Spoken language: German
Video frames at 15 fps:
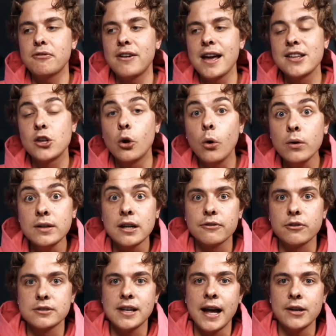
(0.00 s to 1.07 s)
vielleicht Grund
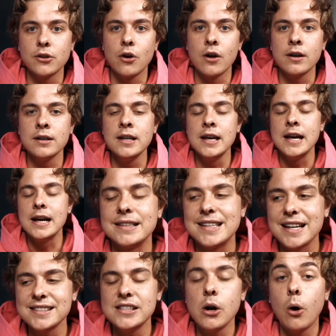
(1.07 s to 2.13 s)
dafür sein können,
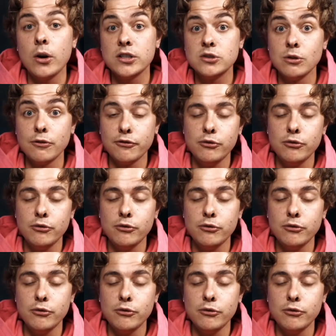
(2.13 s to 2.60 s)
dass ihr euch so